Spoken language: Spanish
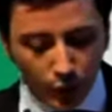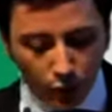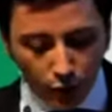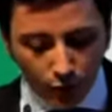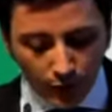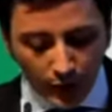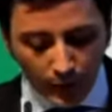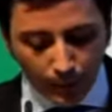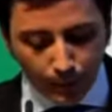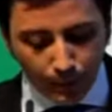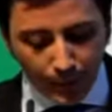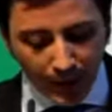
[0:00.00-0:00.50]

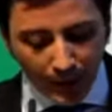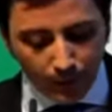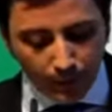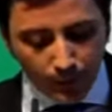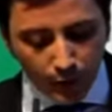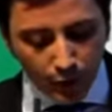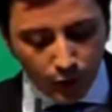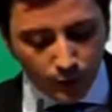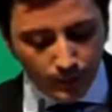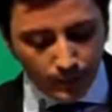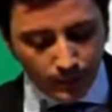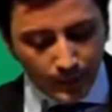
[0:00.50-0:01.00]
con el
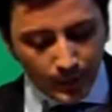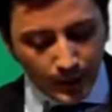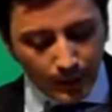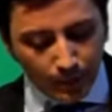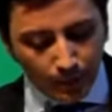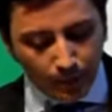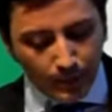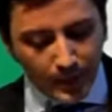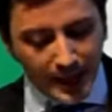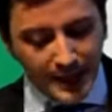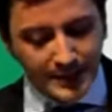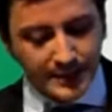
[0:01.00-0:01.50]
premio
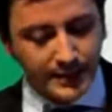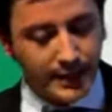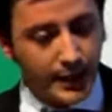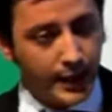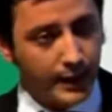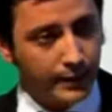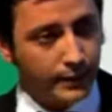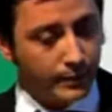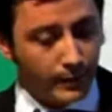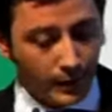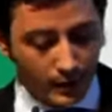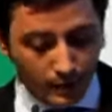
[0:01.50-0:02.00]
BSEC
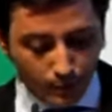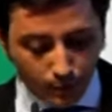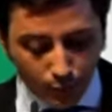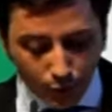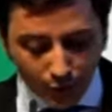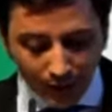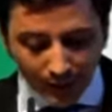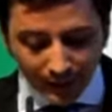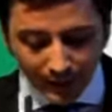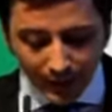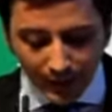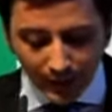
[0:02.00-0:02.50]
e
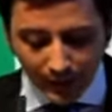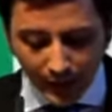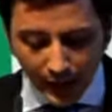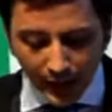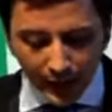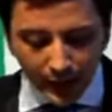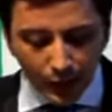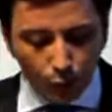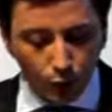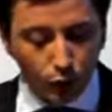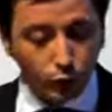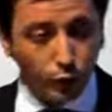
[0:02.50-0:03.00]
por
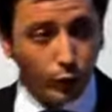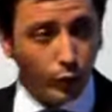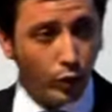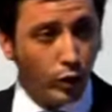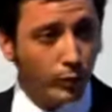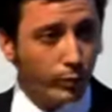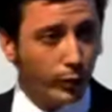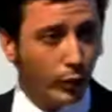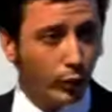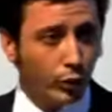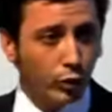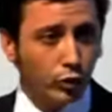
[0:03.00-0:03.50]
entender que nuestro
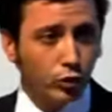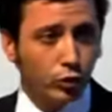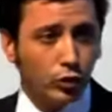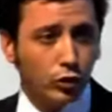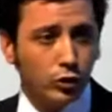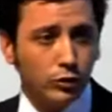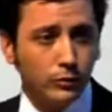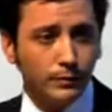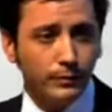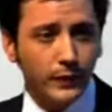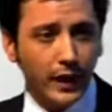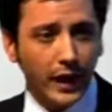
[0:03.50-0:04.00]
nuevo
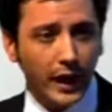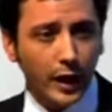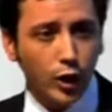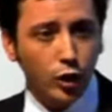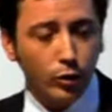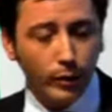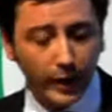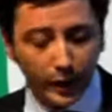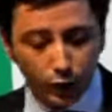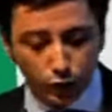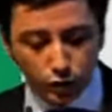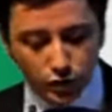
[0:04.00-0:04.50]
producto,
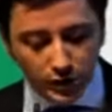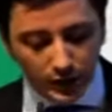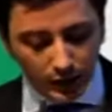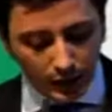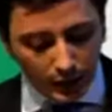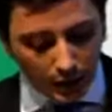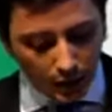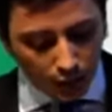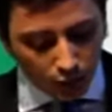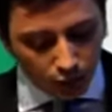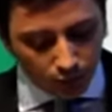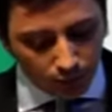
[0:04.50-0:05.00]
Eco
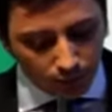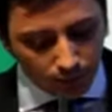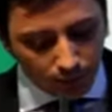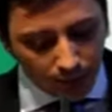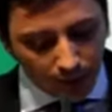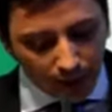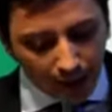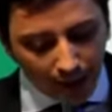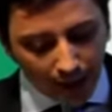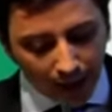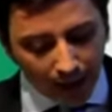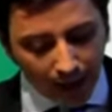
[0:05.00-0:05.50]
Cosentino,
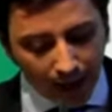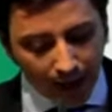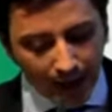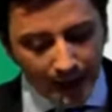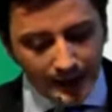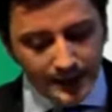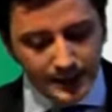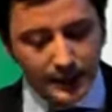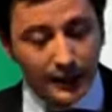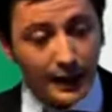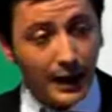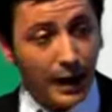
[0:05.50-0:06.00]

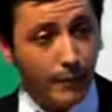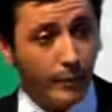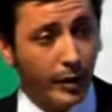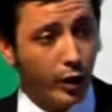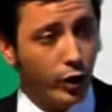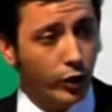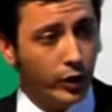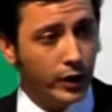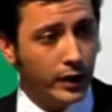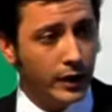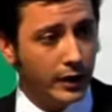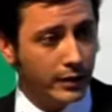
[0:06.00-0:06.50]
es la
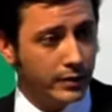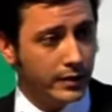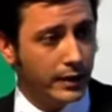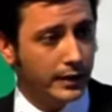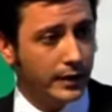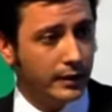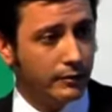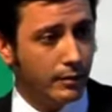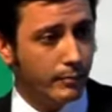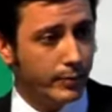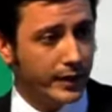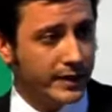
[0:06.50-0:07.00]
mejor
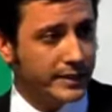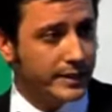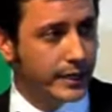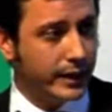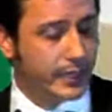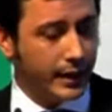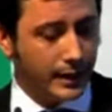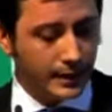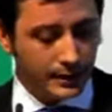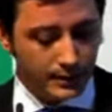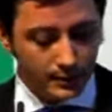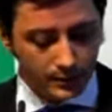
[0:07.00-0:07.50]
iniciativa
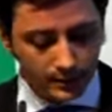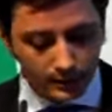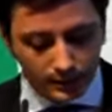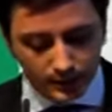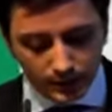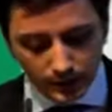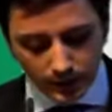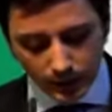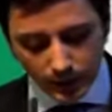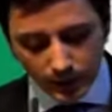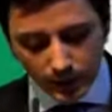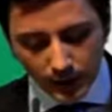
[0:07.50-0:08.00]
empresarial.
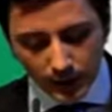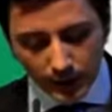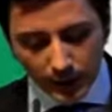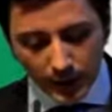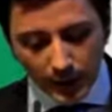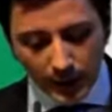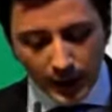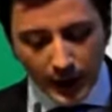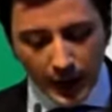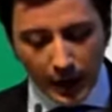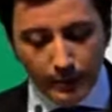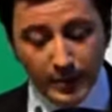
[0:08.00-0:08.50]

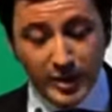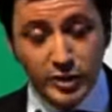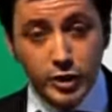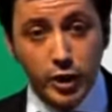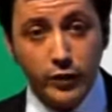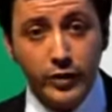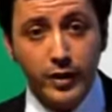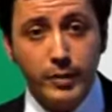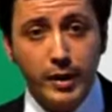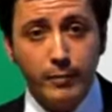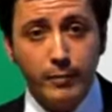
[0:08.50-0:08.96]
La misión de mi